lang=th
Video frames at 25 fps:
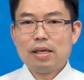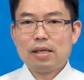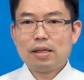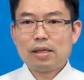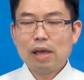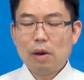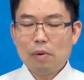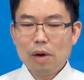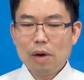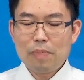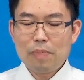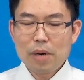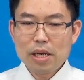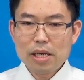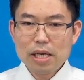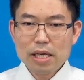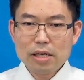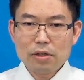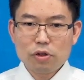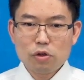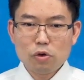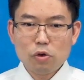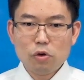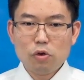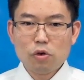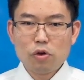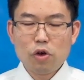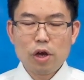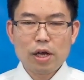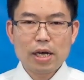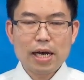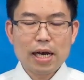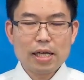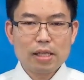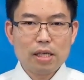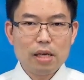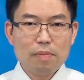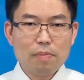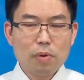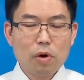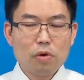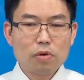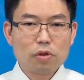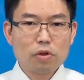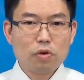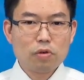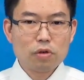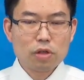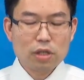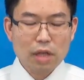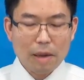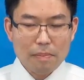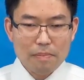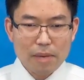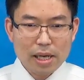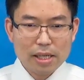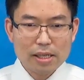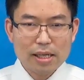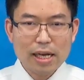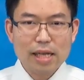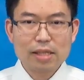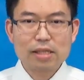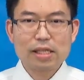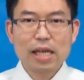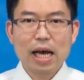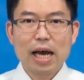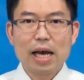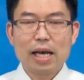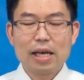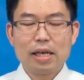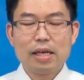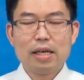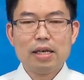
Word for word: แต่พระเยซูโดยการที่พระองค์ทรงสำเร็จการไถ่